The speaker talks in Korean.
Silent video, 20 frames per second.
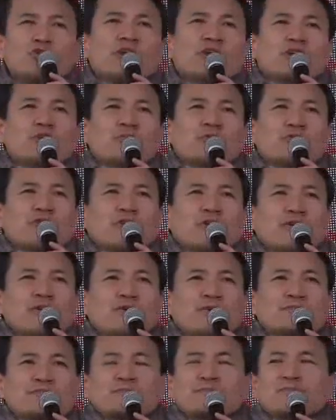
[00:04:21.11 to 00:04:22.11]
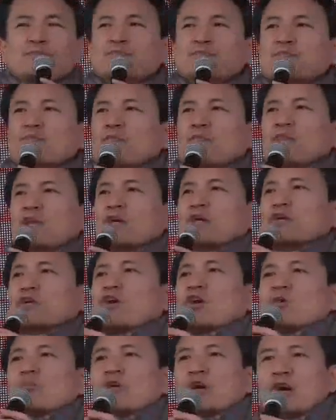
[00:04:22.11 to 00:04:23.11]
아무도 얘기 못해요.
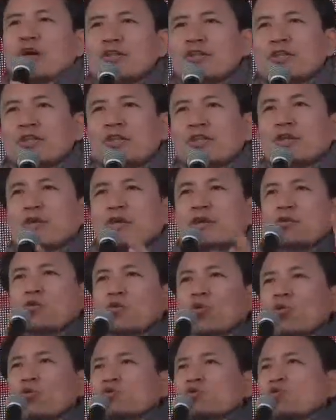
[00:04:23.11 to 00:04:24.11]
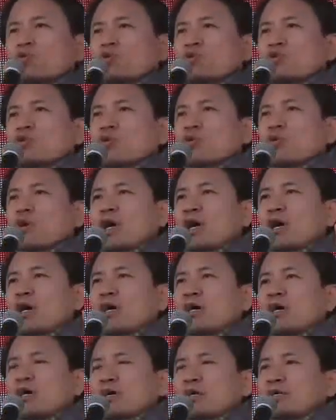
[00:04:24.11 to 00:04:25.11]
그러면
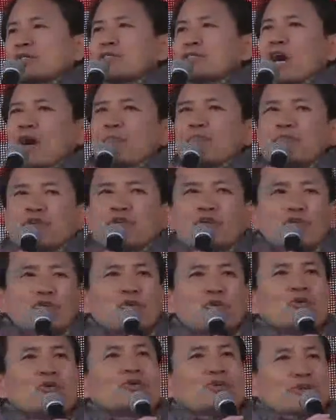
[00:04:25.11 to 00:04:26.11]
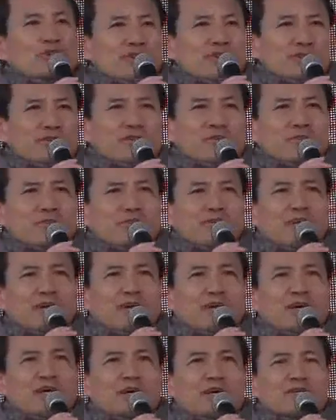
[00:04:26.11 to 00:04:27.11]
공소시효가 3년으로
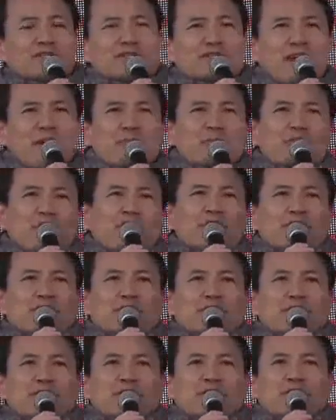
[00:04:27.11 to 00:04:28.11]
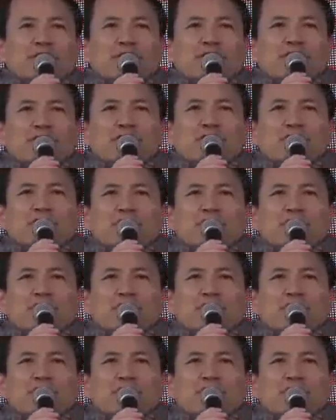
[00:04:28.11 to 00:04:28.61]
늘어나는 겁니다. 3년!